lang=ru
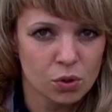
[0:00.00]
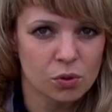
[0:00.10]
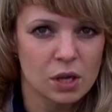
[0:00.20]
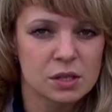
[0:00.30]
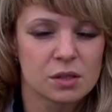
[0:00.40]
и у
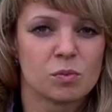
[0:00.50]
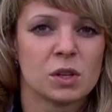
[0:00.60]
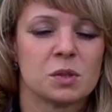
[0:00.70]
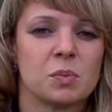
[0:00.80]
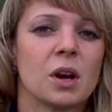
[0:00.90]
нас
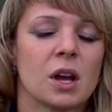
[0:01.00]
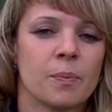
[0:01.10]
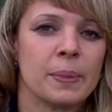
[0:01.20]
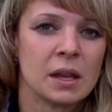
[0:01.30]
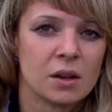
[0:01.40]
мы
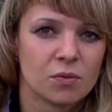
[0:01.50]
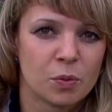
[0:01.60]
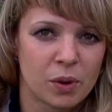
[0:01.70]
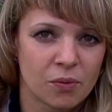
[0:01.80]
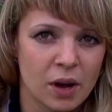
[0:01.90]
избегаем
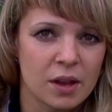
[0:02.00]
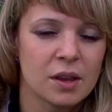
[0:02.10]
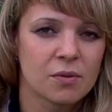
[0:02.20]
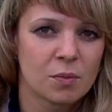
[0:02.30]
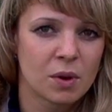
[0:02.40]

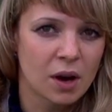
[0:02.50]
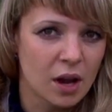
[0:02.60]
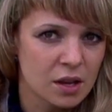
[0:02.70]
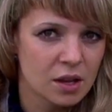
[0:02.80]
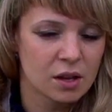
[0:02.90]
выпривания,
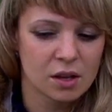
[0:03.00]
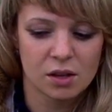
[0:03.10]
вымокания и